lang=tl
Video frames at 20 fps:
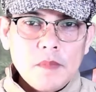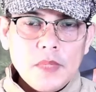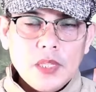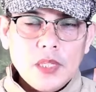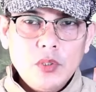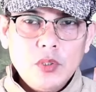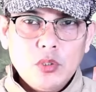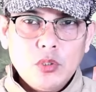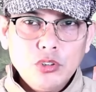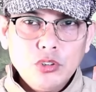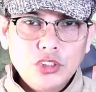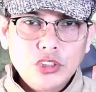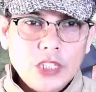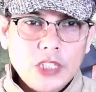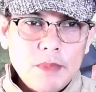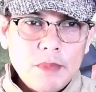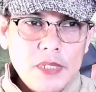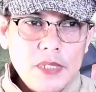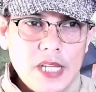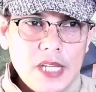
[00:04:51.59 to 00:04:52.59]
doon
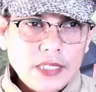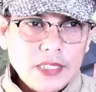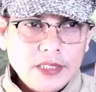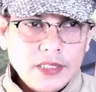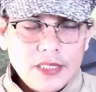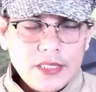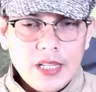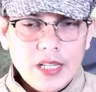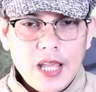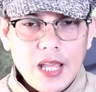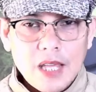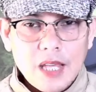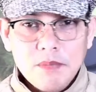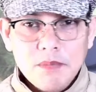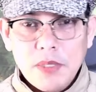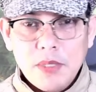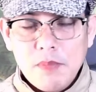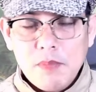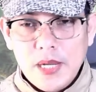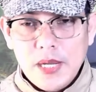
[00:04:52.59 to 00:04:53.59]
sa binasa niyang ang
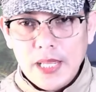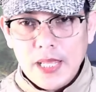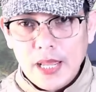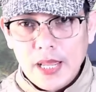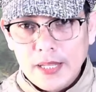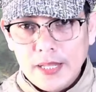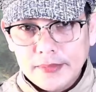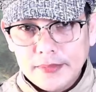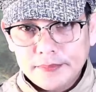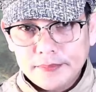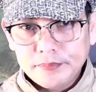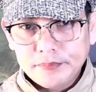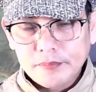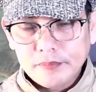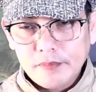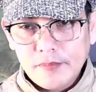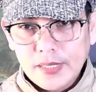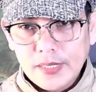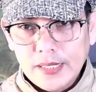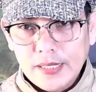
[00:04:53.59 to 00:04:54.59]
Biblia.
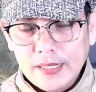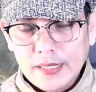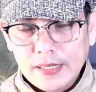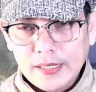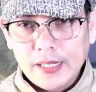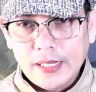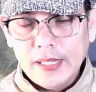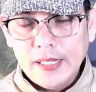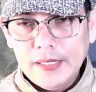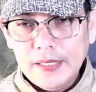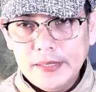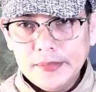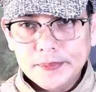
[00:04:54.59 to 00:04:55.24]
Okay?